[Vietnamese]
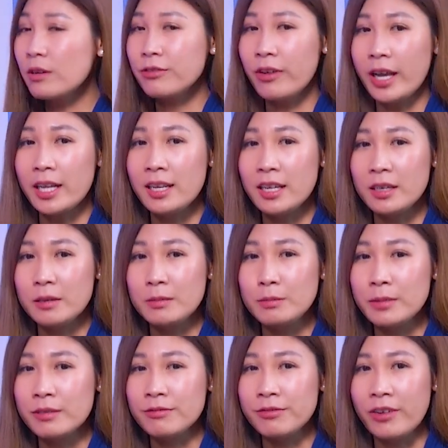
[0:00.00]
có phải là
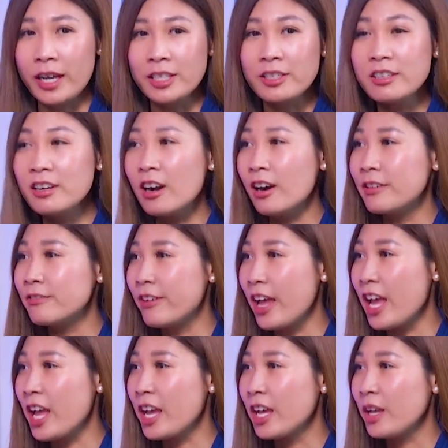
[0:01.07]
mình phải đưa họ
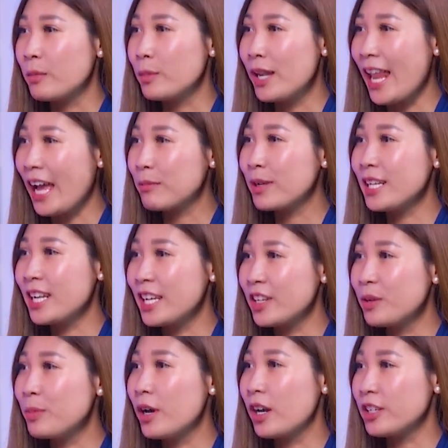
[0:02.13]
về mình làm cái này
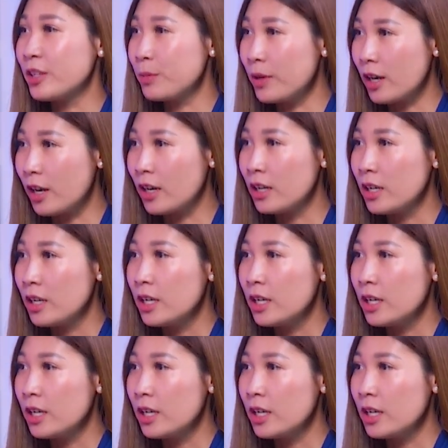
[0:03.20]
giúp họ giúp họ,